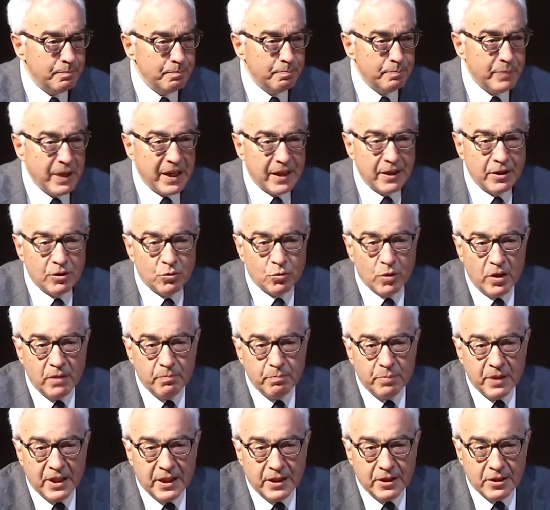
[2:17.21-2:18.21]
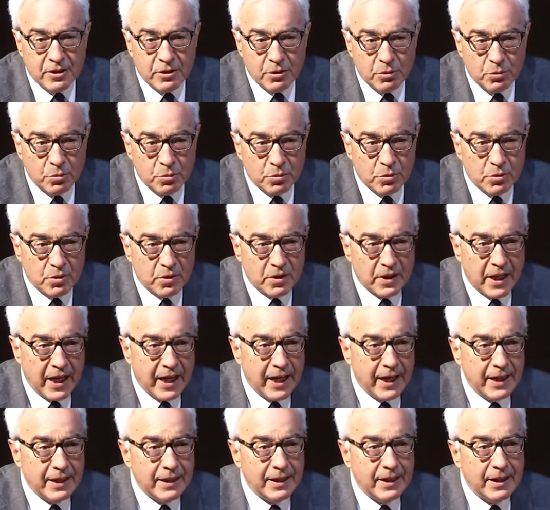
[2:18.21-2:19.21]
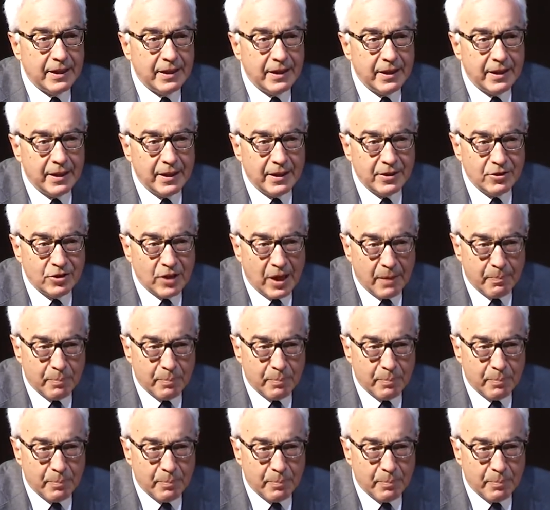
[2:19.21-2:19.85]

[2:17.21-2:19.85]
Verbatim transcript: per i suoi impegni istituzionali già